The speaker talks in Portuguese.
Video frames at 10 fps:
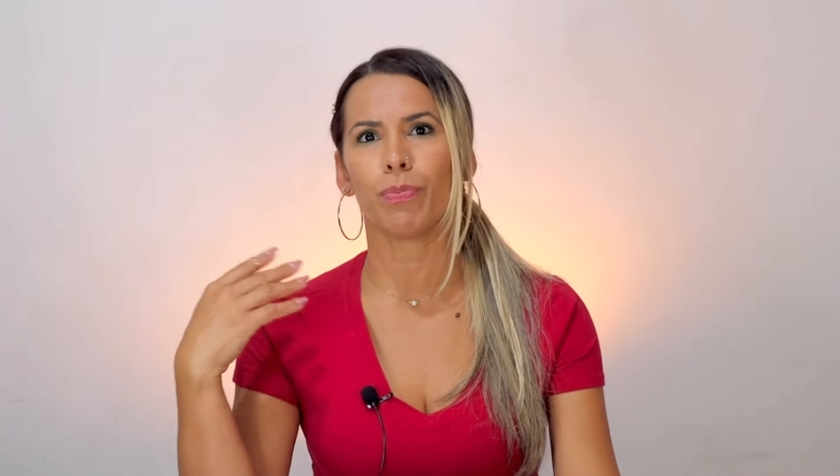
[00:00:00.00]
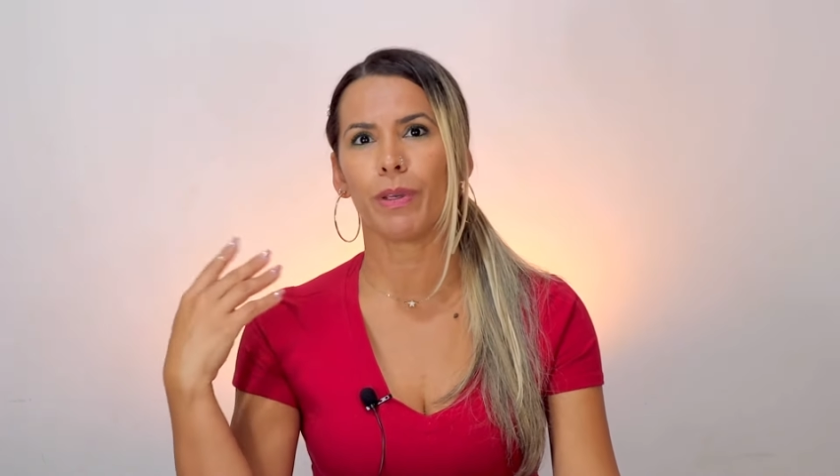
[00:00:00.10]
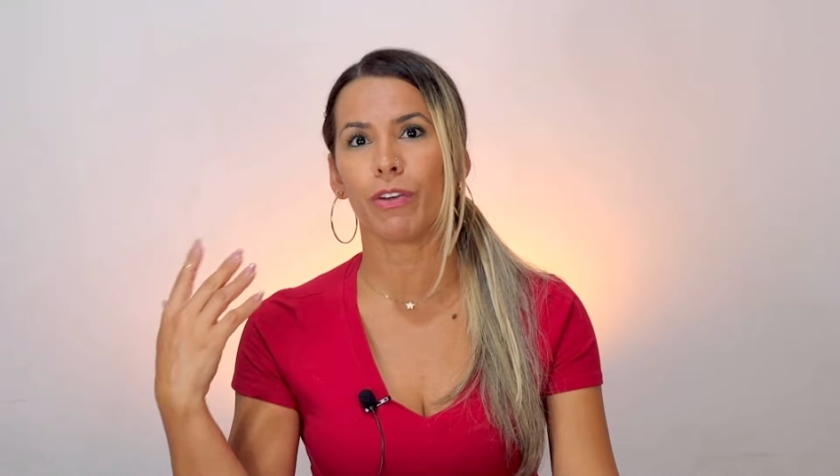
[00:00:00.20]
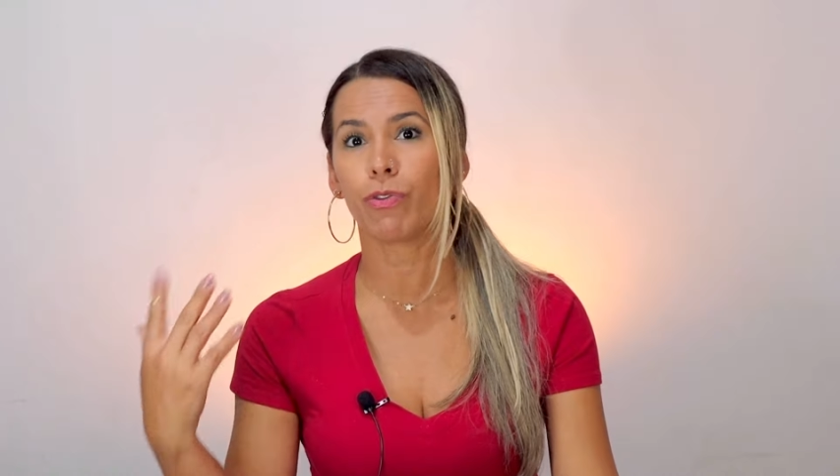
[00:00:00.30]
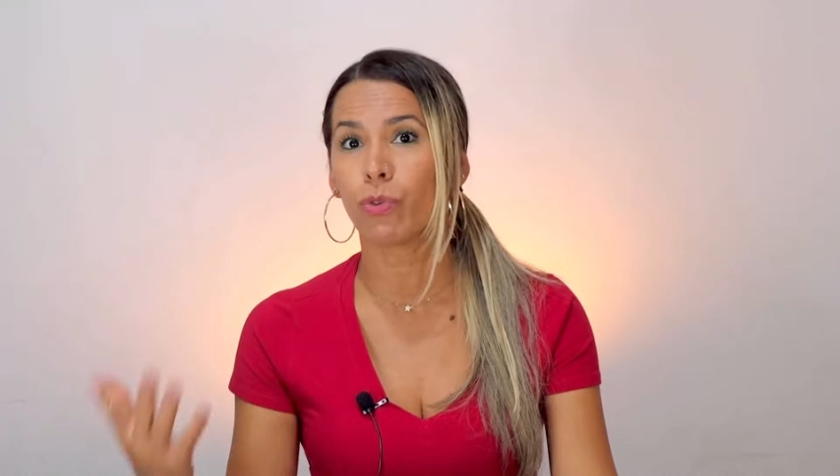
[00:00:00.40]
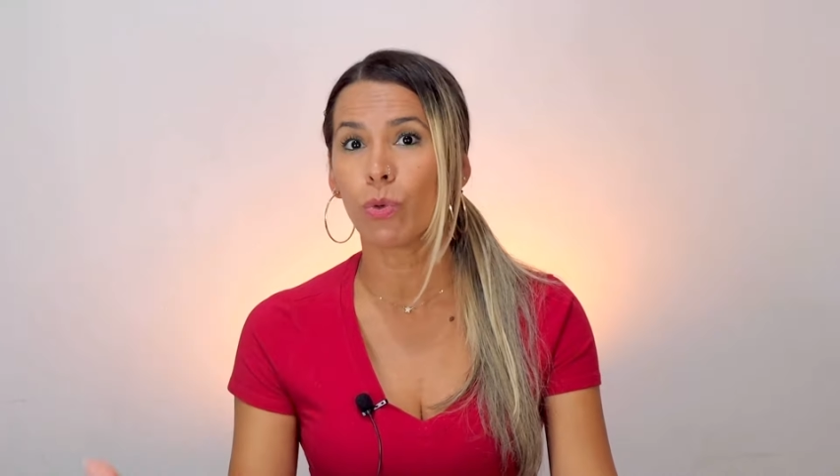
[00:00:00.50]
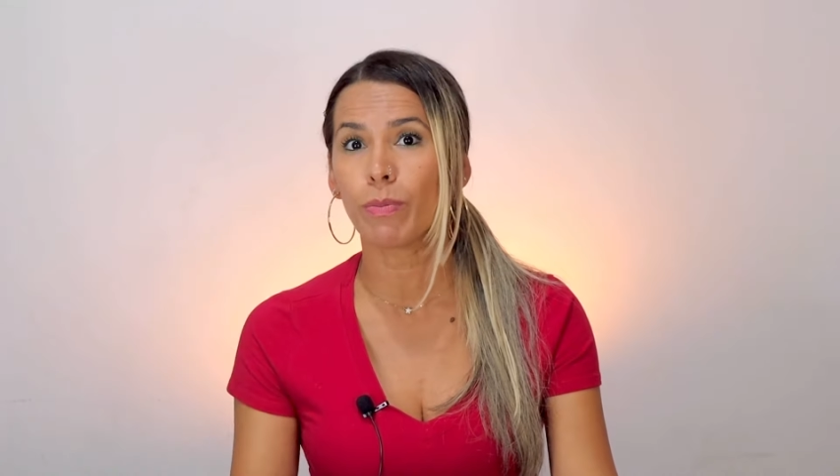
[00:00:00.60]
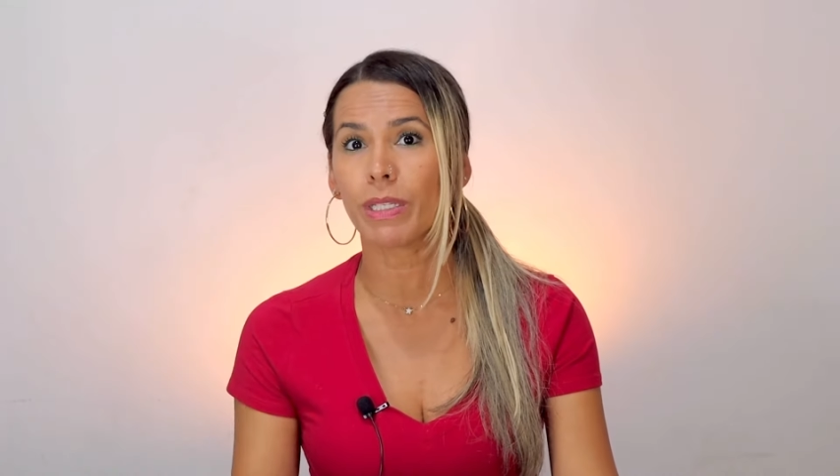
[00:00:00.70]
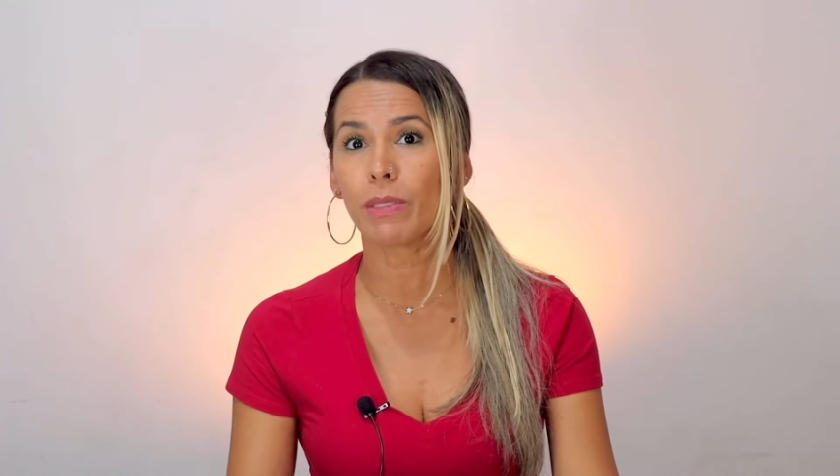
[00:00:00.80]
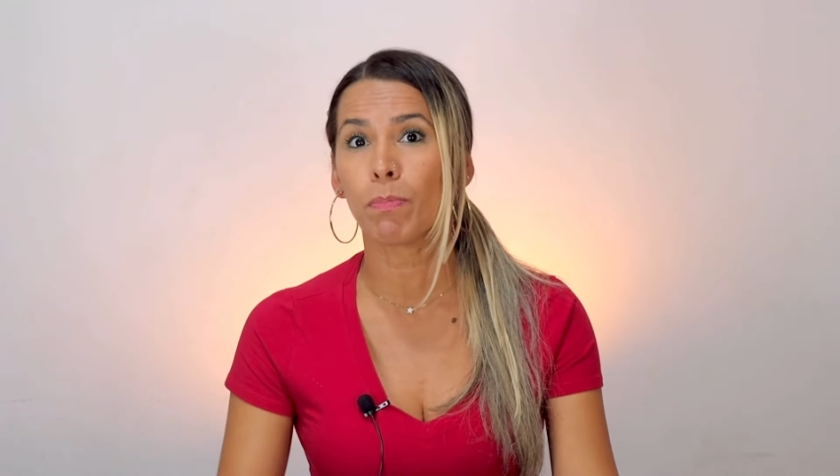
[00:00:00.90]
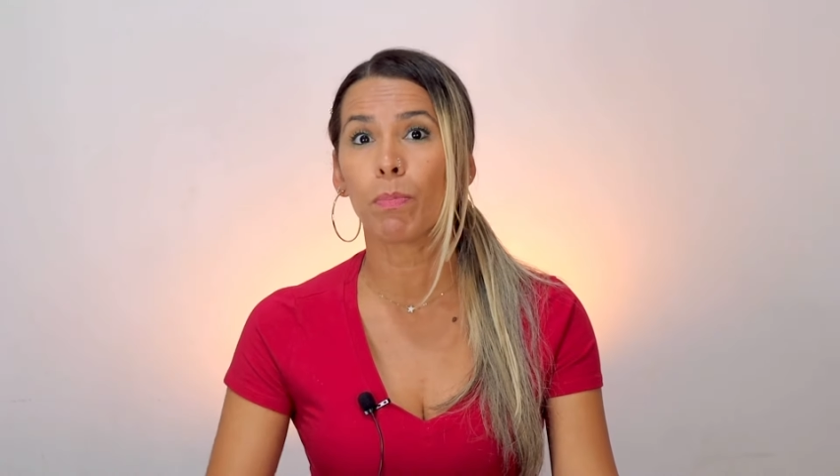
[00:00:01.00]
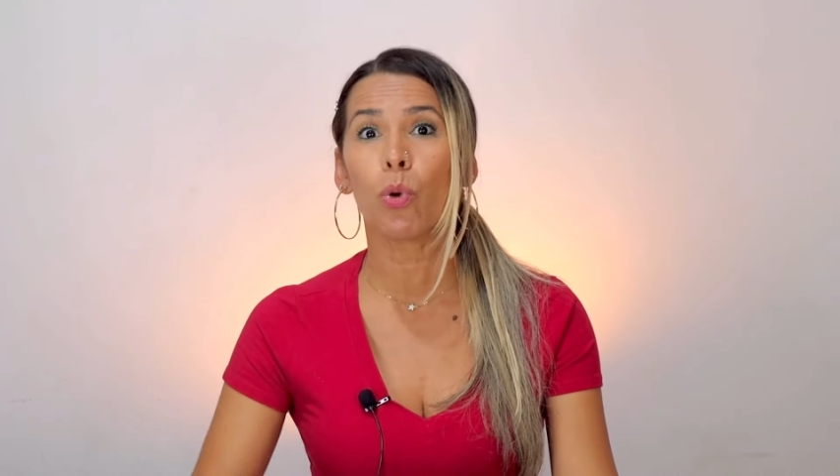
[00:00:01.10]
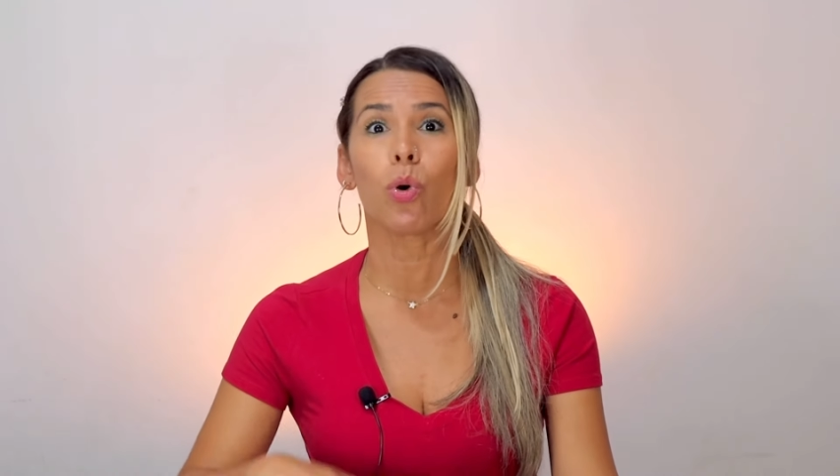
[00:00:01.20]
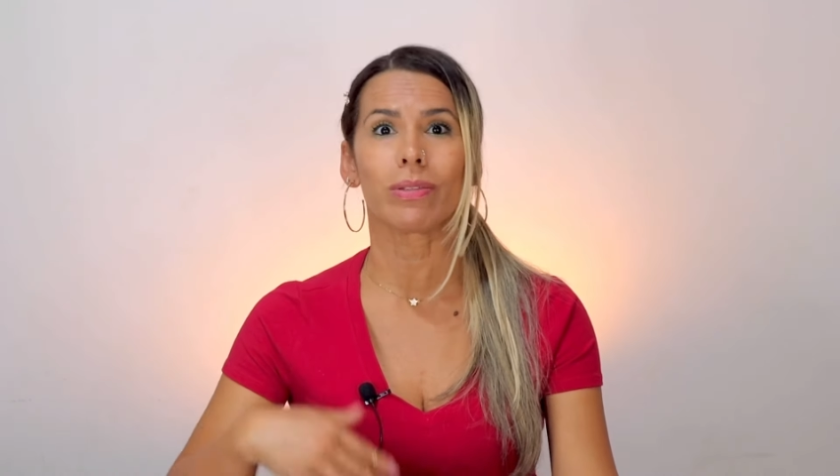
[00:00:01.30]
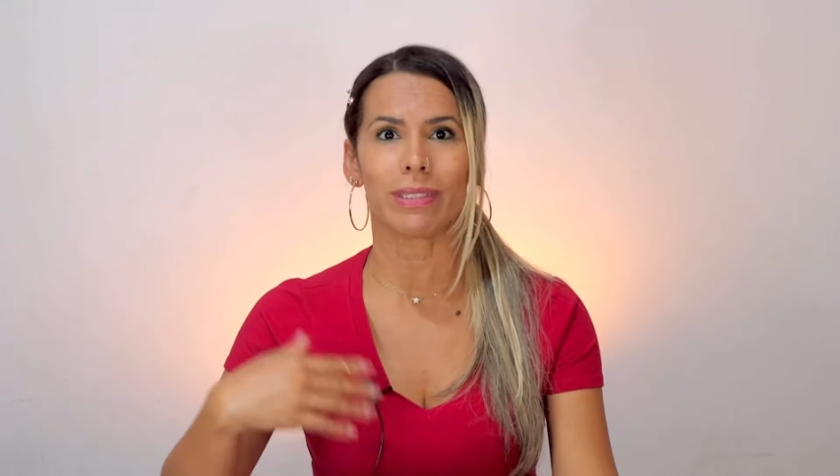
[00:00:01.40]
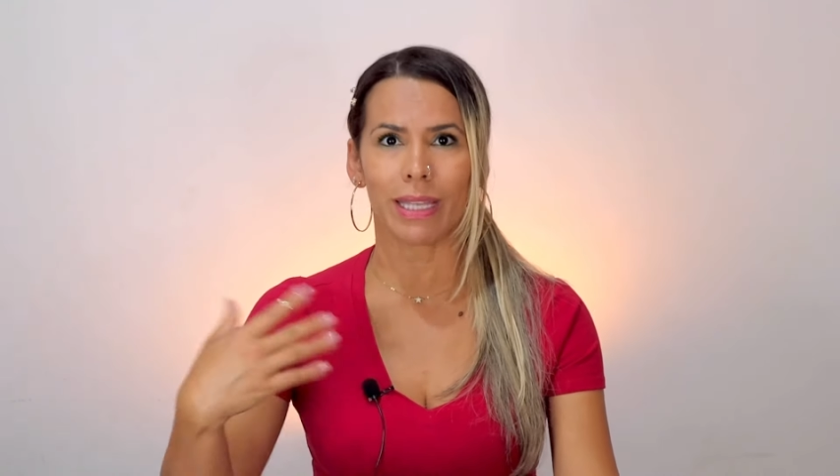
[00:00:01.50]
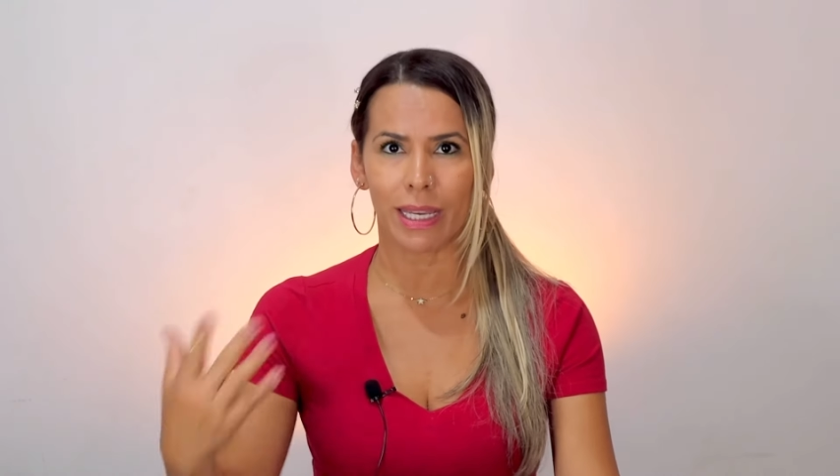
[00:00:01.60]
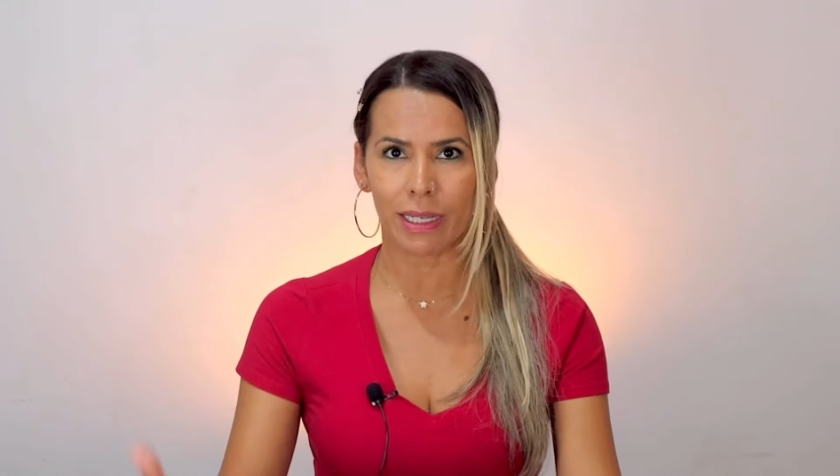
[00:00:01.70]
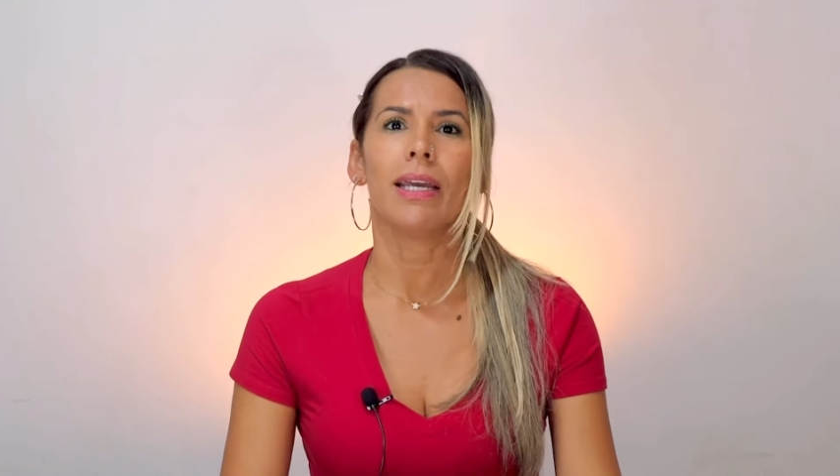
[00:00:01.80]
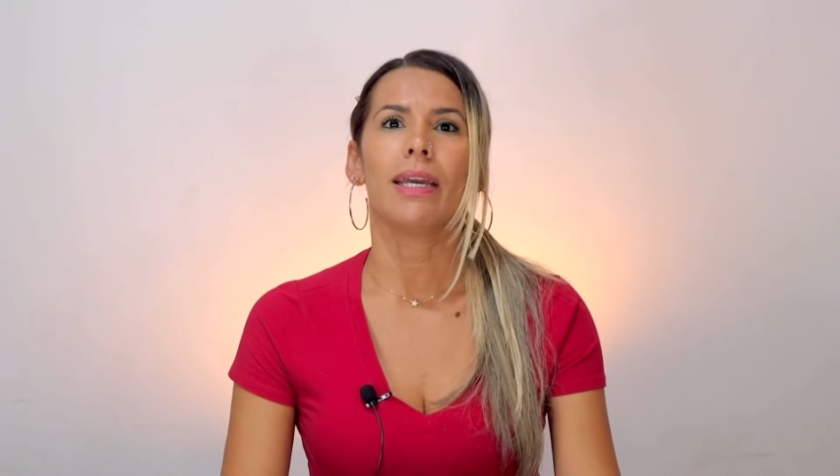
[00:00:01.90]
perfumes por ter.